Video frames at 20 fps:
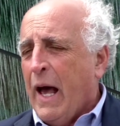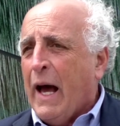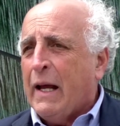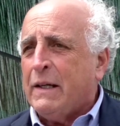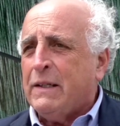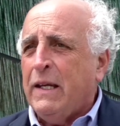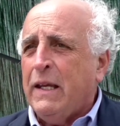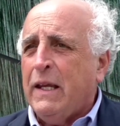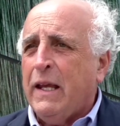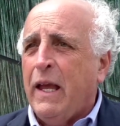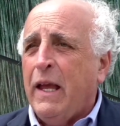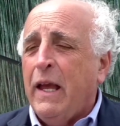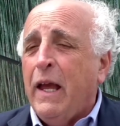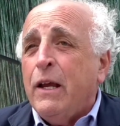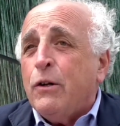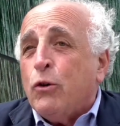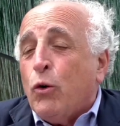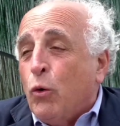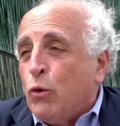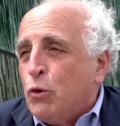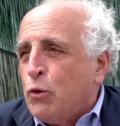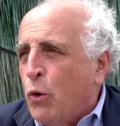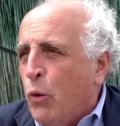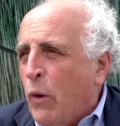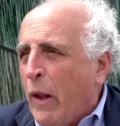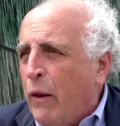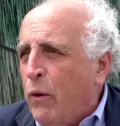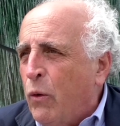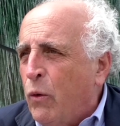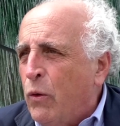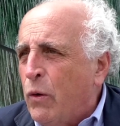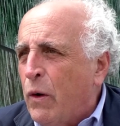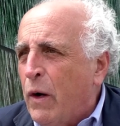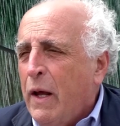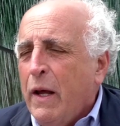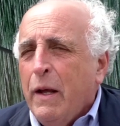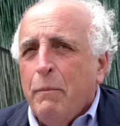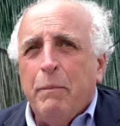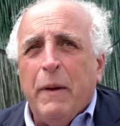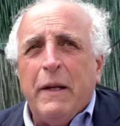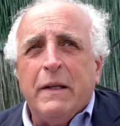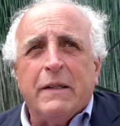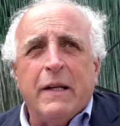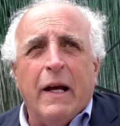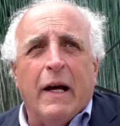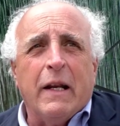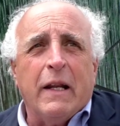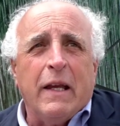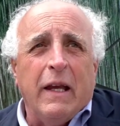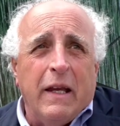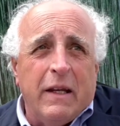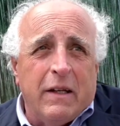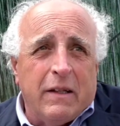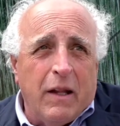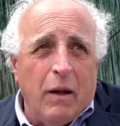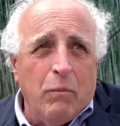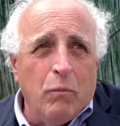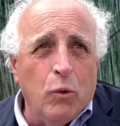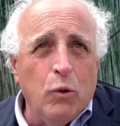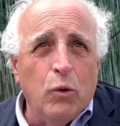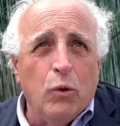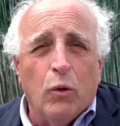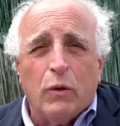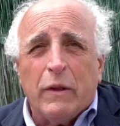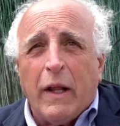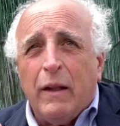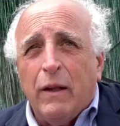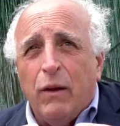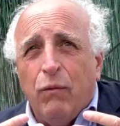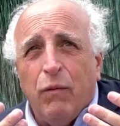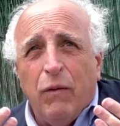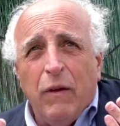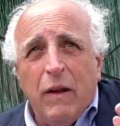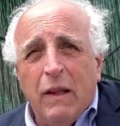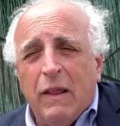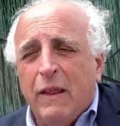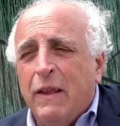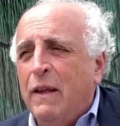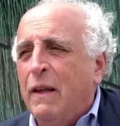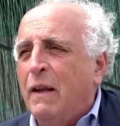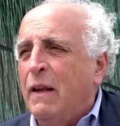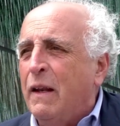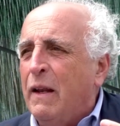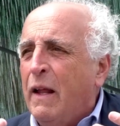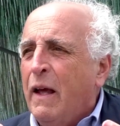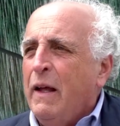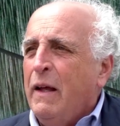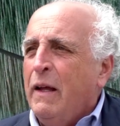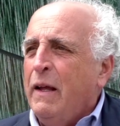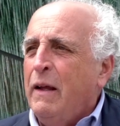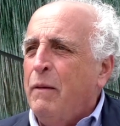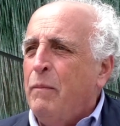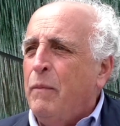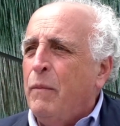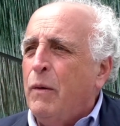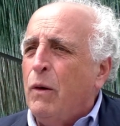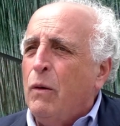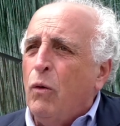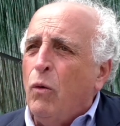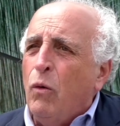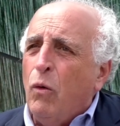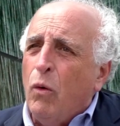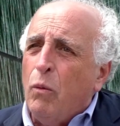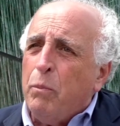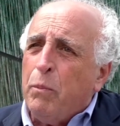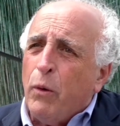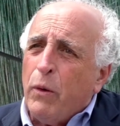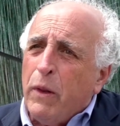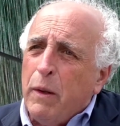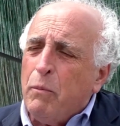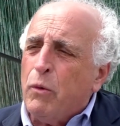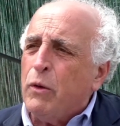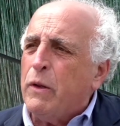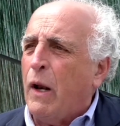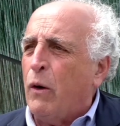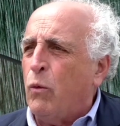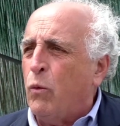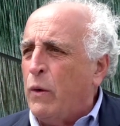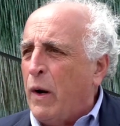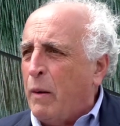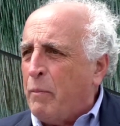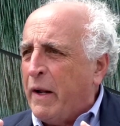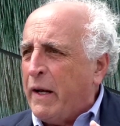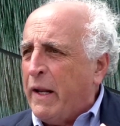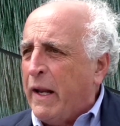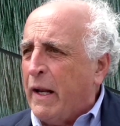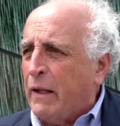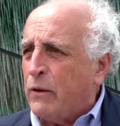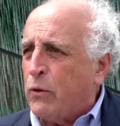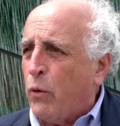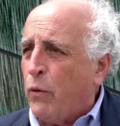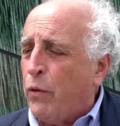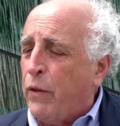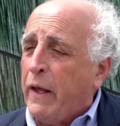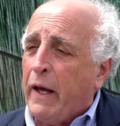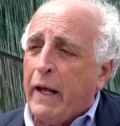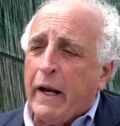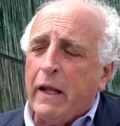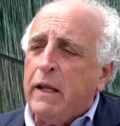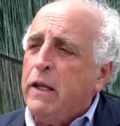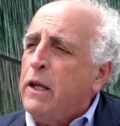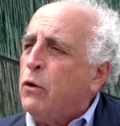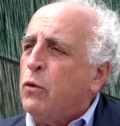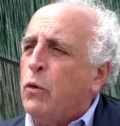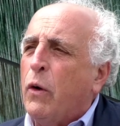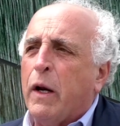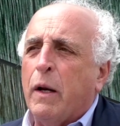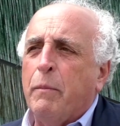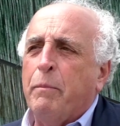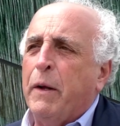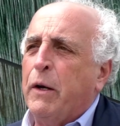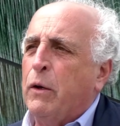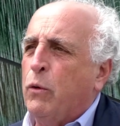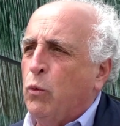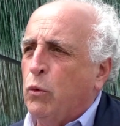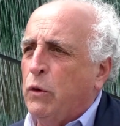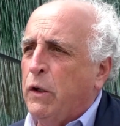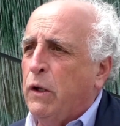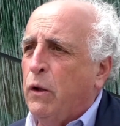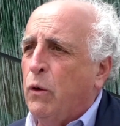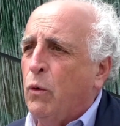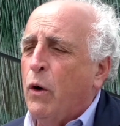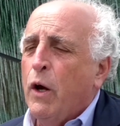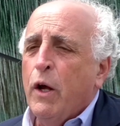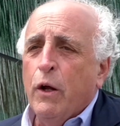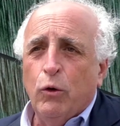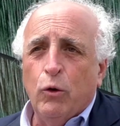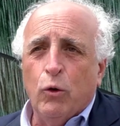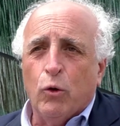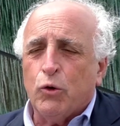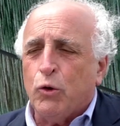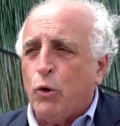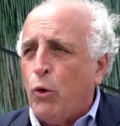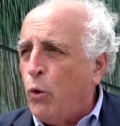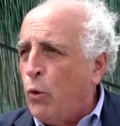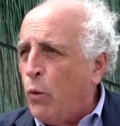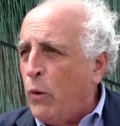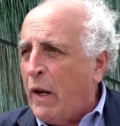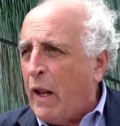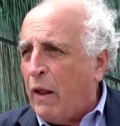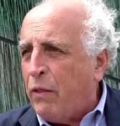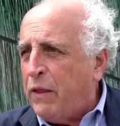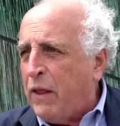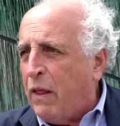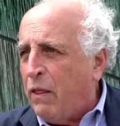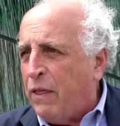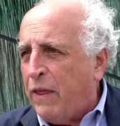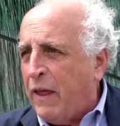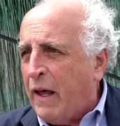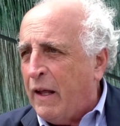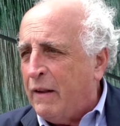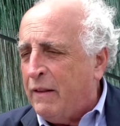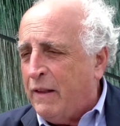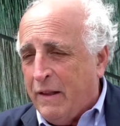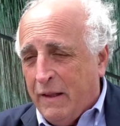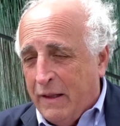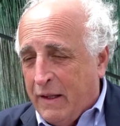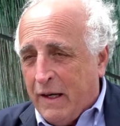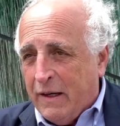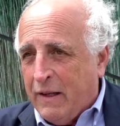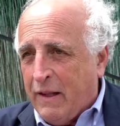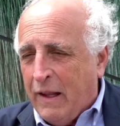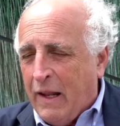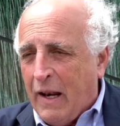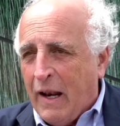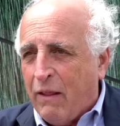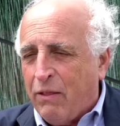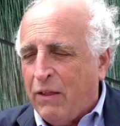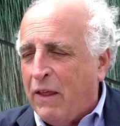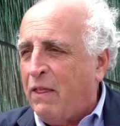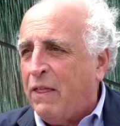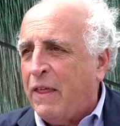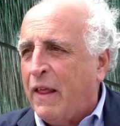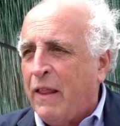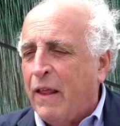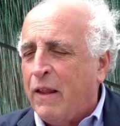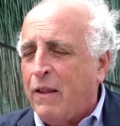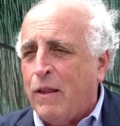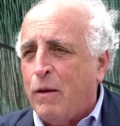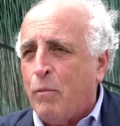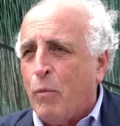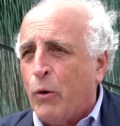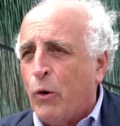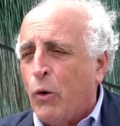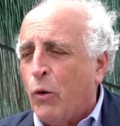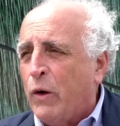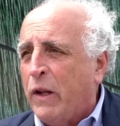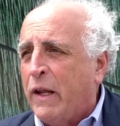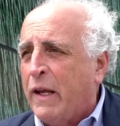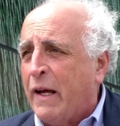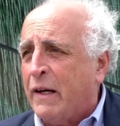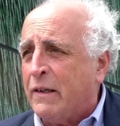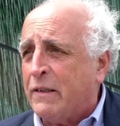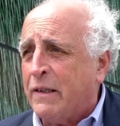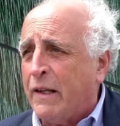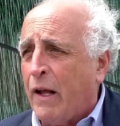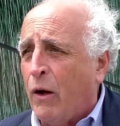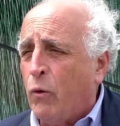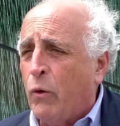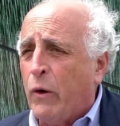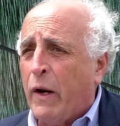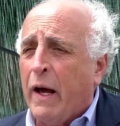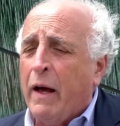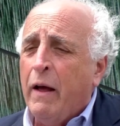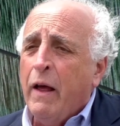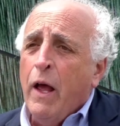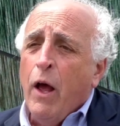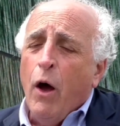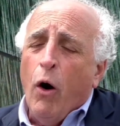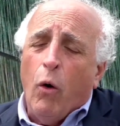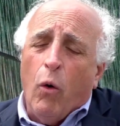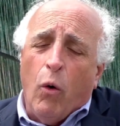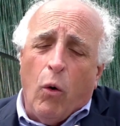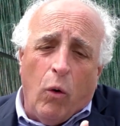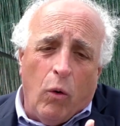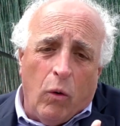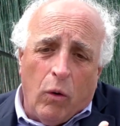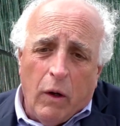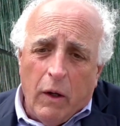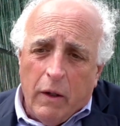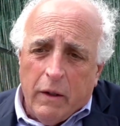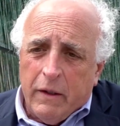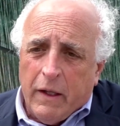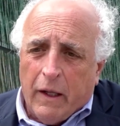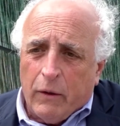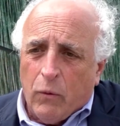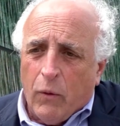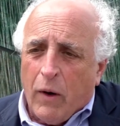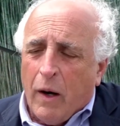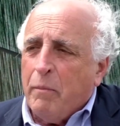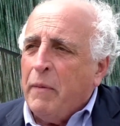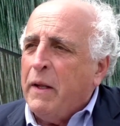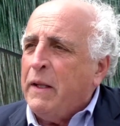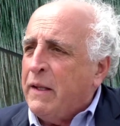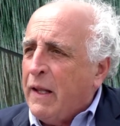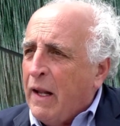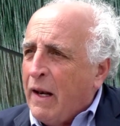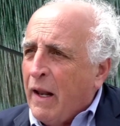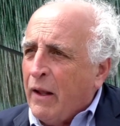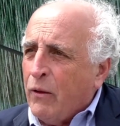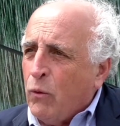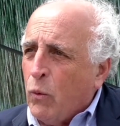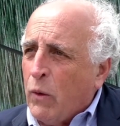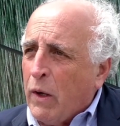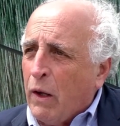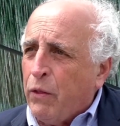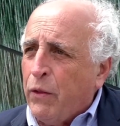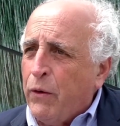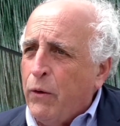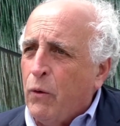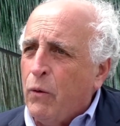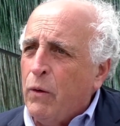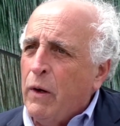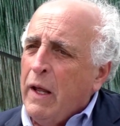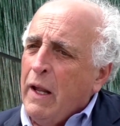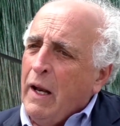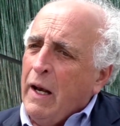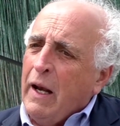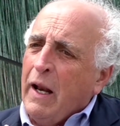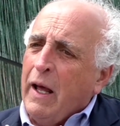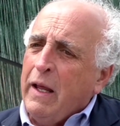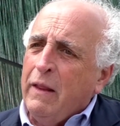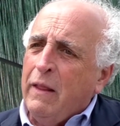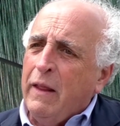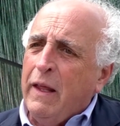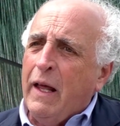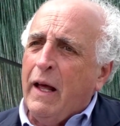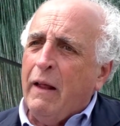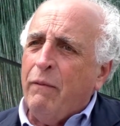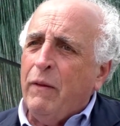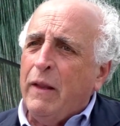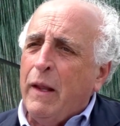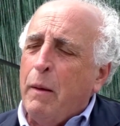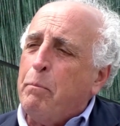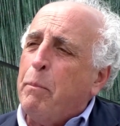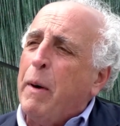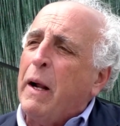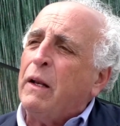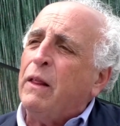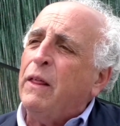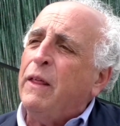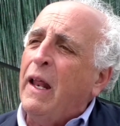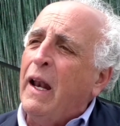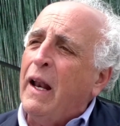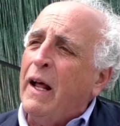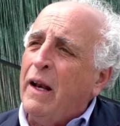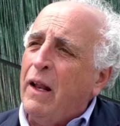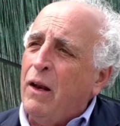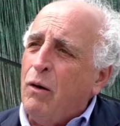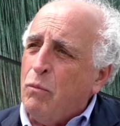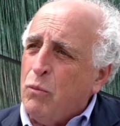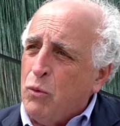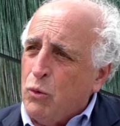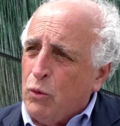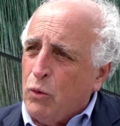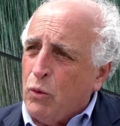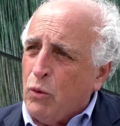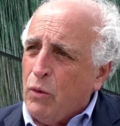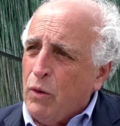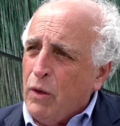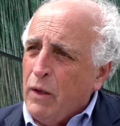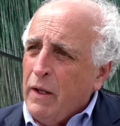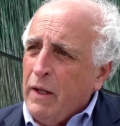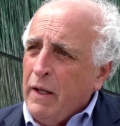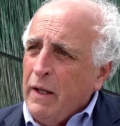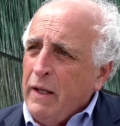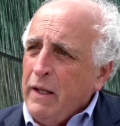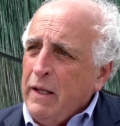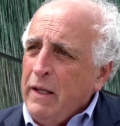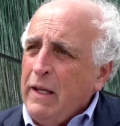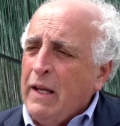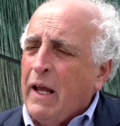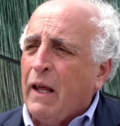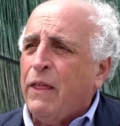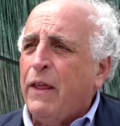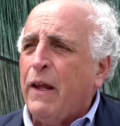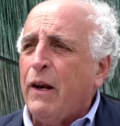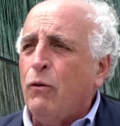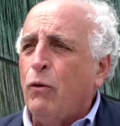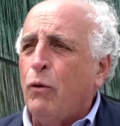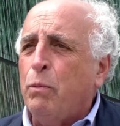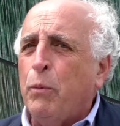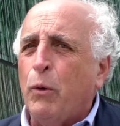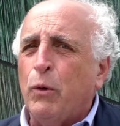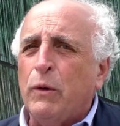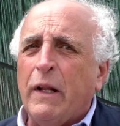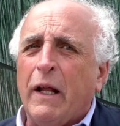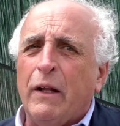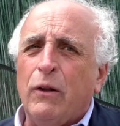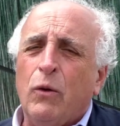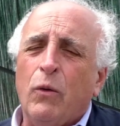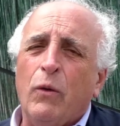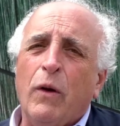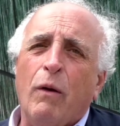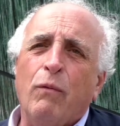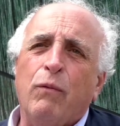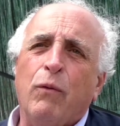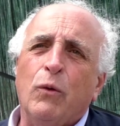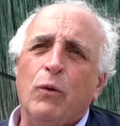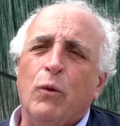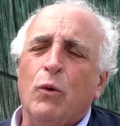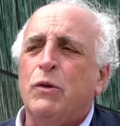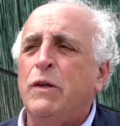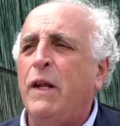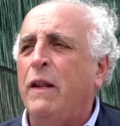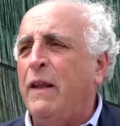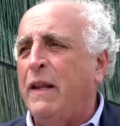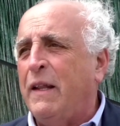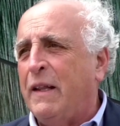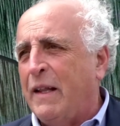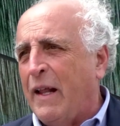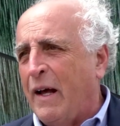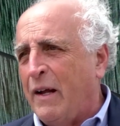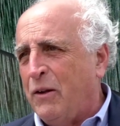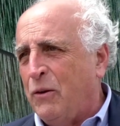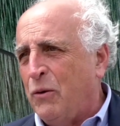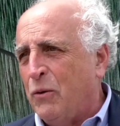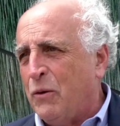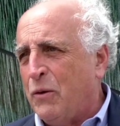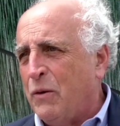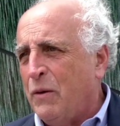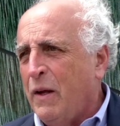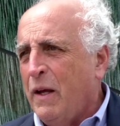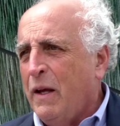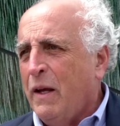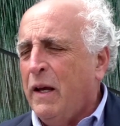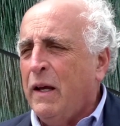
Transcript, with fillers: Así que es consolador pensar que este mundo tan difícil eh, lo podemos de alguna manera trocear y eso ha repercutido no solo en la ciencia, desde la ciencia decimonónica hasta ahora, o naturalmente en la educación, la idea de parcelar el mundo y hacernos por tanto en el fondo sedentarios.